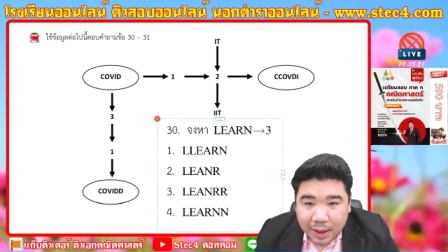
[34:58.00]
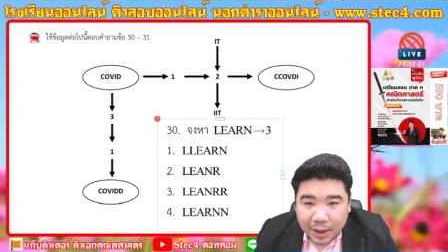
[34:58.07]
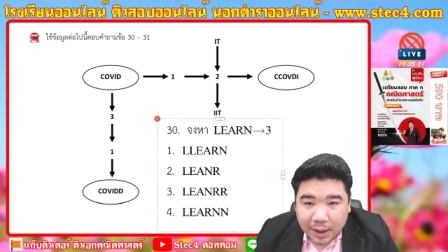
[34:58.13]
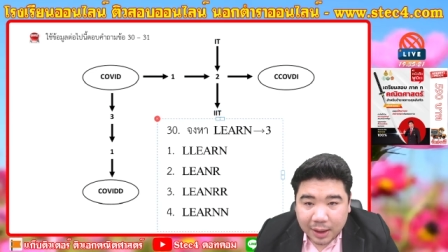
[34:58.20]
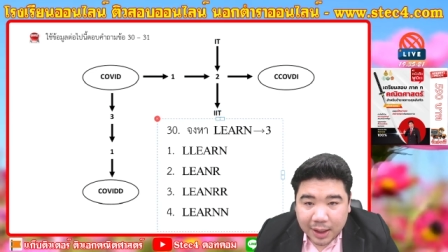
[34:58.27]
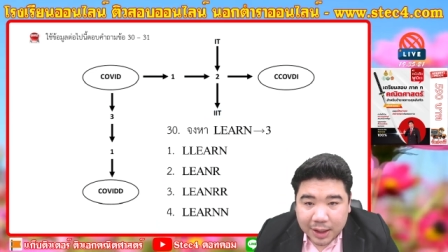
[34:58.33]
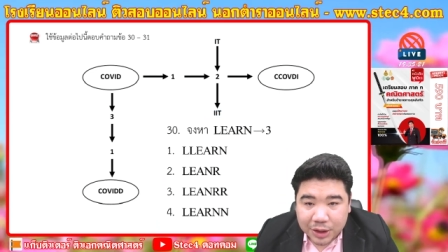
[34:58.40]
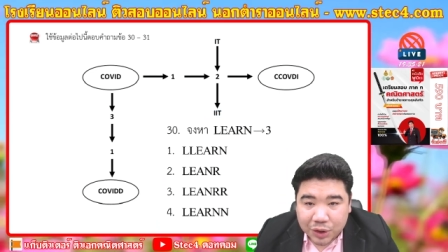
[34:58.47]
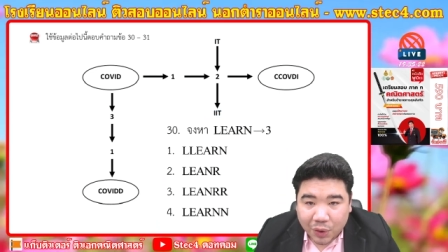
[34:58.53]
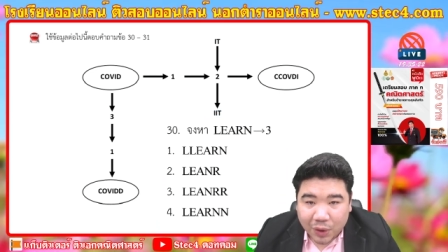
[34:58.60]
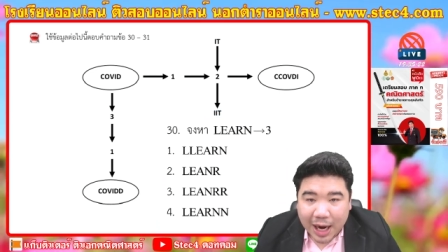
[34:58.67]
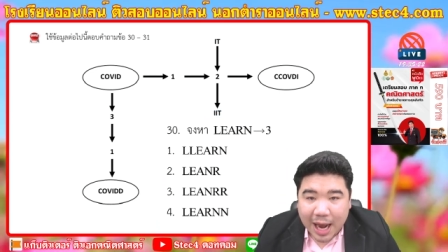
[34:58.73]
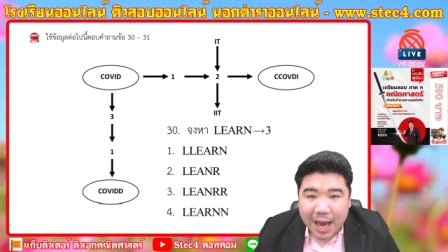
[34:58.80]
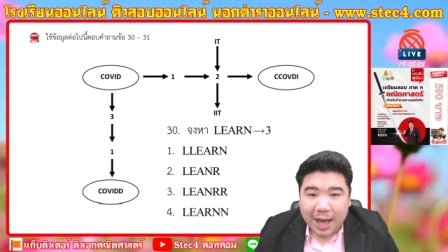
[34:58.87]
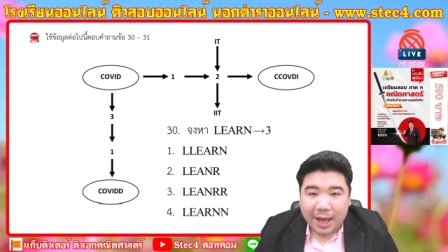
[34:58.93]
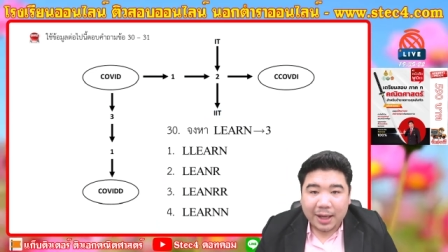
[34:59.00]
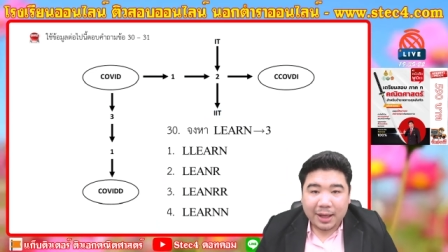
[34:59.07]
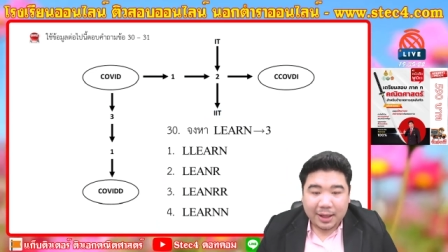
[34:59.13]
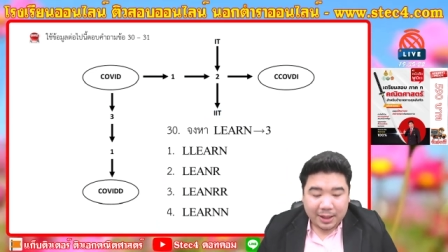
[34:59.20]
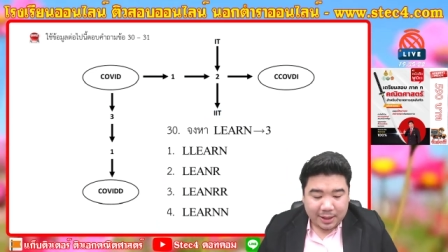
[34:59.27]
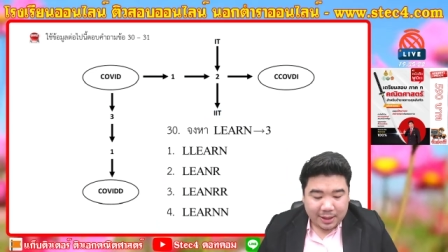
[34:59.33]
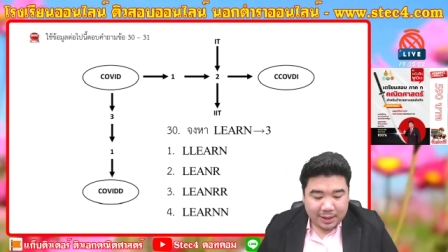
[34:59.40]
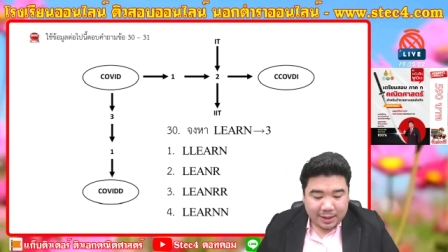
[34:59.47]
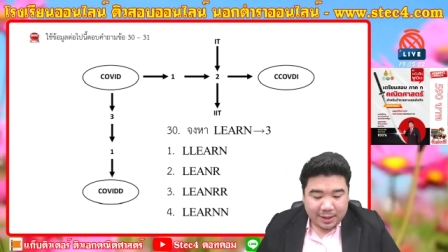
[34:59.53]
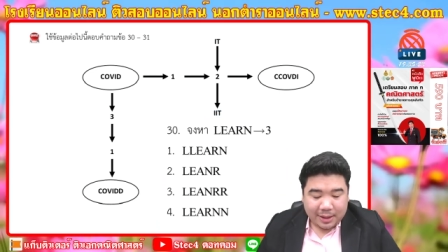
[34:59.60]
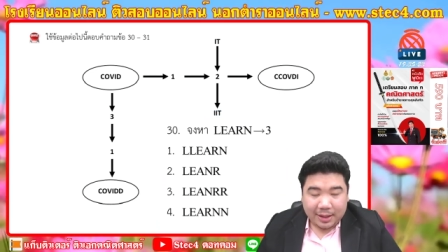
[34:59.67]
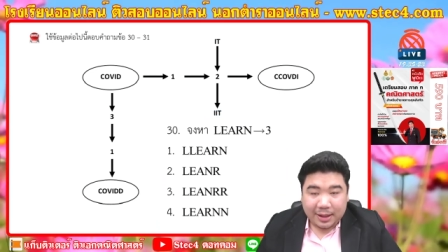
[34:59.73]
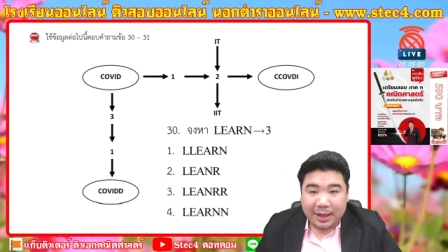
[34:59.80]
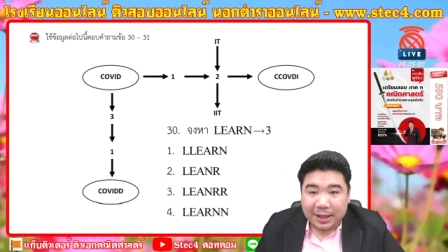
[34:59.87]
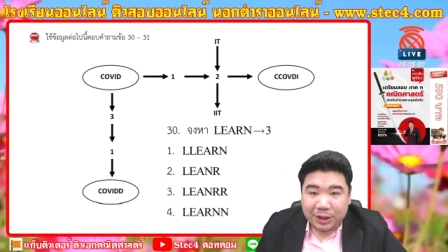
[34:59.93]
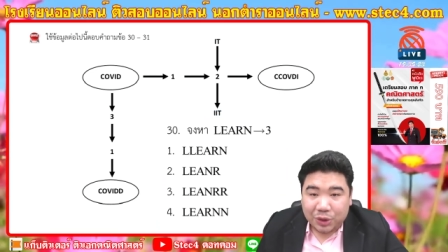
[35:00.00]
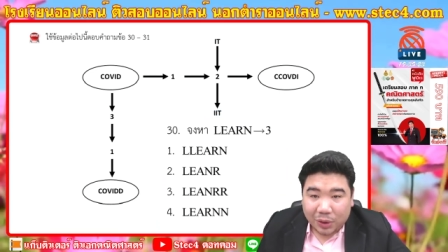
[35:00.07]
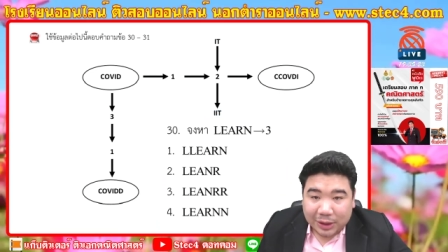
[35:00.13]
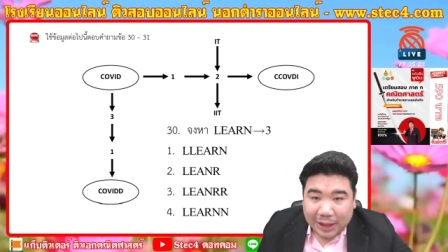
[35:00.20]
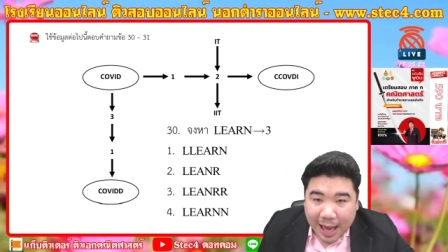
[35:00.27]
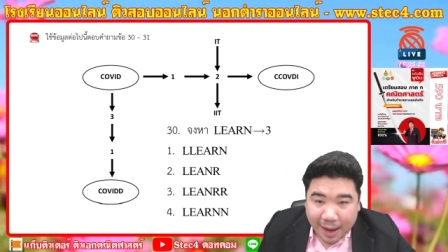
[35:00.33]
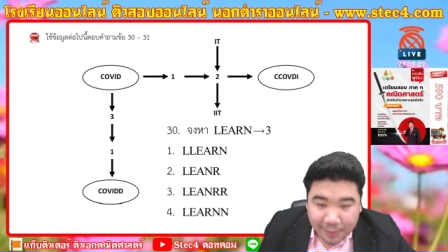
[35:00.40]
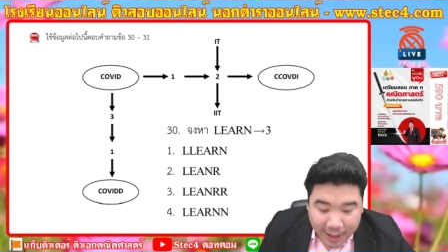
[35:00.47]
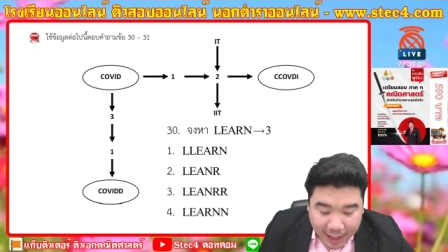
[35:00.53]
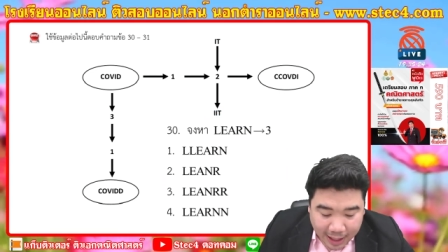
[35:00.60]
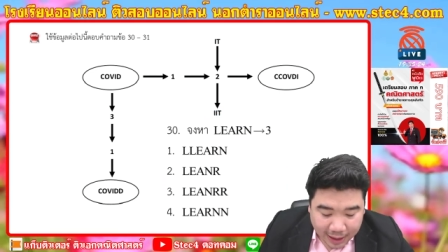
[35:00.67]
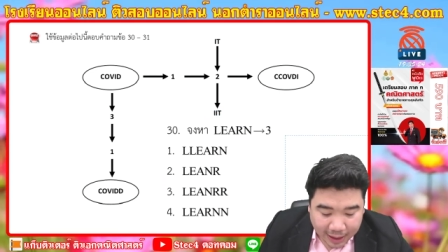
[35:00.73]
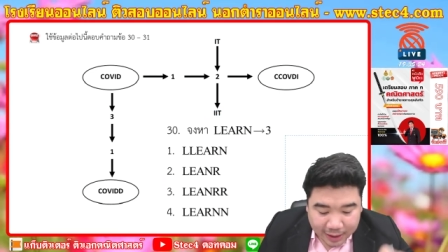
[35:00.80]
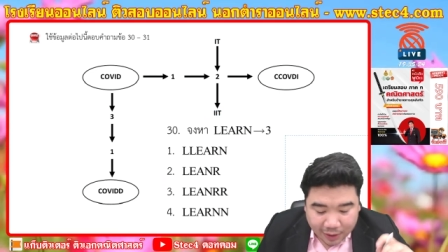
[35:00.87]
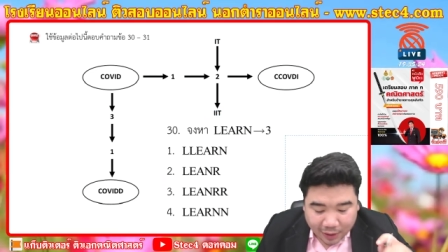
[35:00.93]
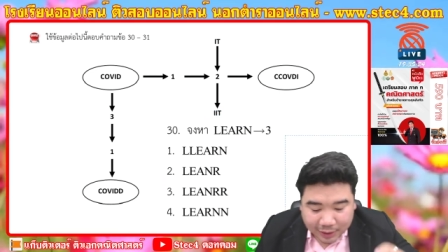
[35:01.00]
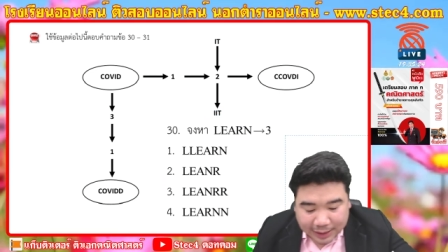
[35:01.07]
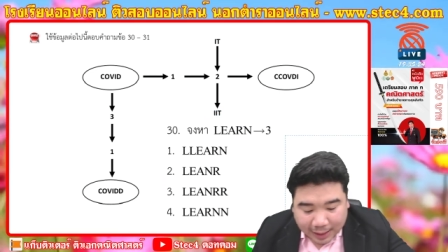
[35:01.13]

นี่คือโจทย์นะ นี่คือโจทย์ถามนะ ข้อสสา